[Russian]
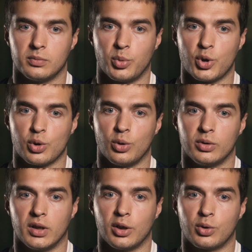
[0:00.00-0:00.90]
пришло
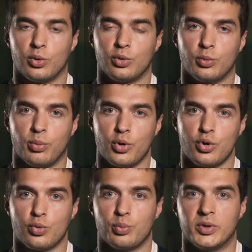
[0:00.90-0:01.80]
на электронную
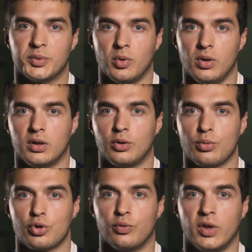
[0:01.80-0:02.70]
почту письмо о
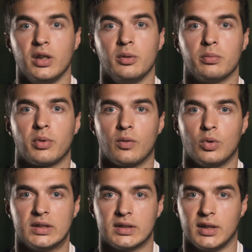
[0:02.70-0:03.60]
том, что в Риге
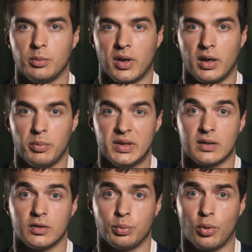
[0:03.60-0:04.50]
проводится День
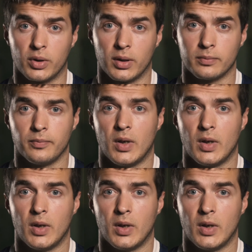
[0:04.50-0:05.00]
паралимпийского спорта.